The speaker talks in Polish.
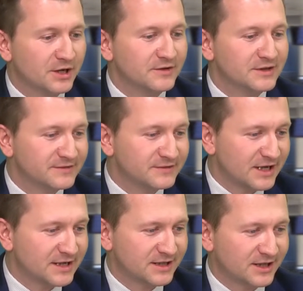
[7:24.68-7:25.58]
Więc
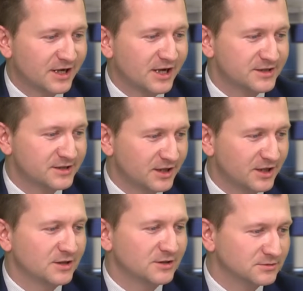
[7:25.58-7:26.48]
teraz ta
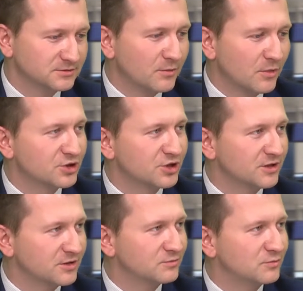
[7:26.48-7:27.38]
reakcja no,
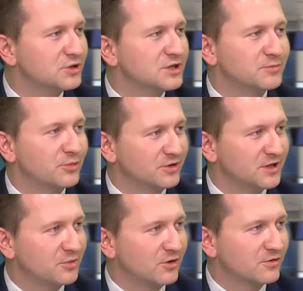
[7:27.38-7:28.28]
może budzi spory
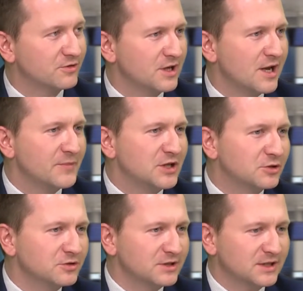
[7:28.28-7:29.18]
niepokój. I
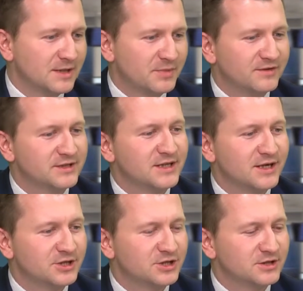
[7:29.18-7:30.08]
trudno tak naprawdę
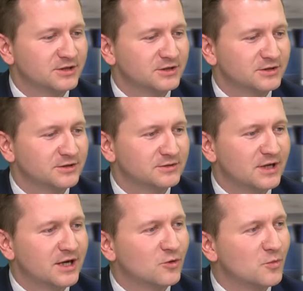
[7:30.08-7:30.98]
znaleźć e,
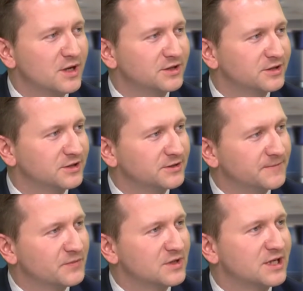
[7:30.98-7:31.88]
argumenty
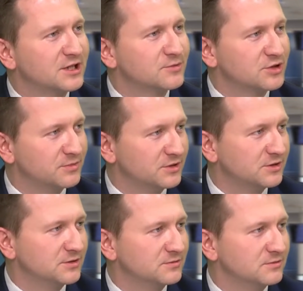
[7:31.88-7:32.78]
za tym,
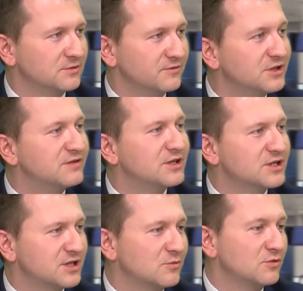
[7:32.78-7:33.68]
żeby e,
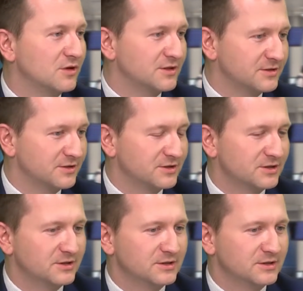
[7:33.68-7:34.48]
WIG20 mógł rosnąć. E,